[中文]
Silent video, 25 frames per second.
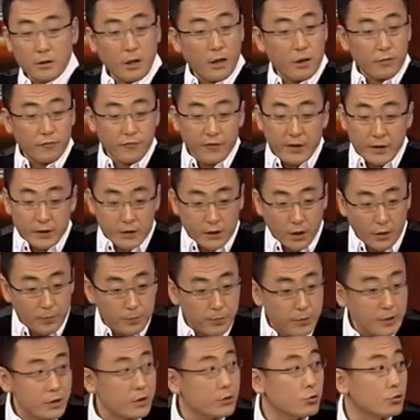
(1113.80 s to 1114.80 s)
它非常
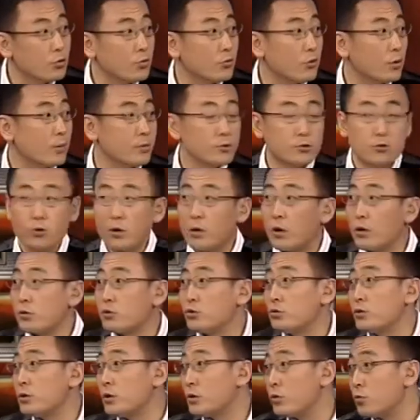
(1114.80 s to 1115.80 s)
不利于我们做好
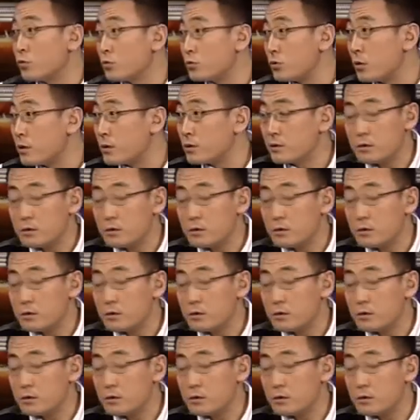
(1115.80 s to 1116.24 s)
具体工作，